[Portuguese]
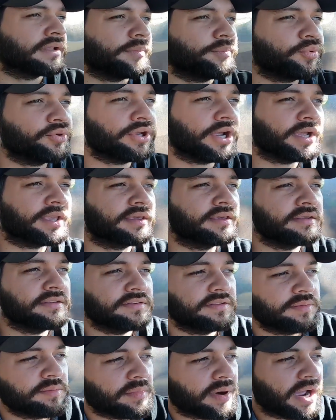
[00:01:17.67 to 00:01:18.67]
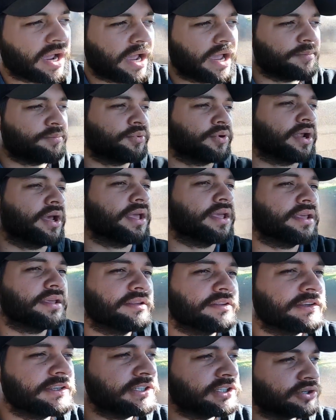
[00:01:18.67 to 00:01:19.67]
Lá pro dia 15 de maio, por
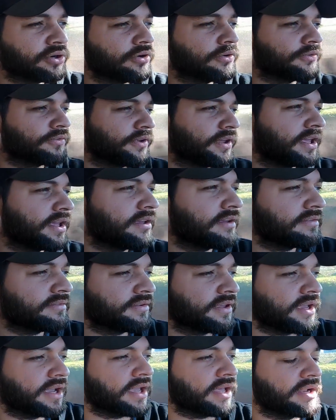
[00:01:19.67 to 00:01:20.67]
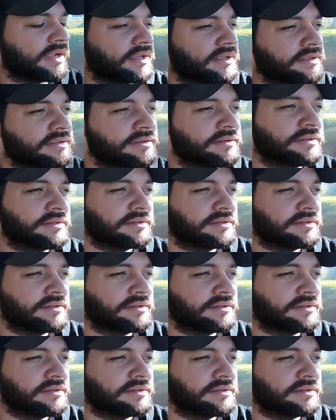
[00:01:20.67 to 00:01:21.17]
aí, se chover, vem aquela.